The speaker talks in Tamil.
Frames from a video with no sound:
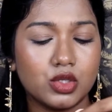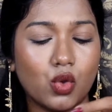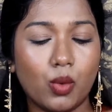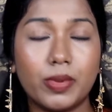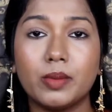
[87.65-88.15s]

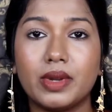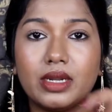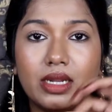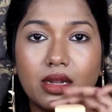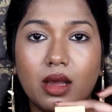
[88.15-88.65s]
ஸோ ஓப்பன்
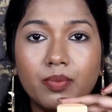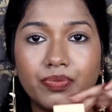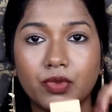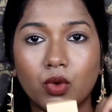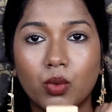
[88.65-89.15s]
பண்ணிடலாம்
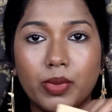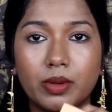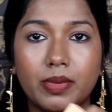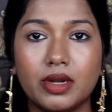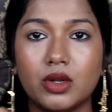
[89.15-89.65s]

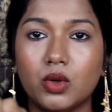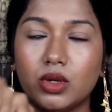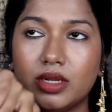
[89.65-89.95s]
ஓப்பன் பண்ணோட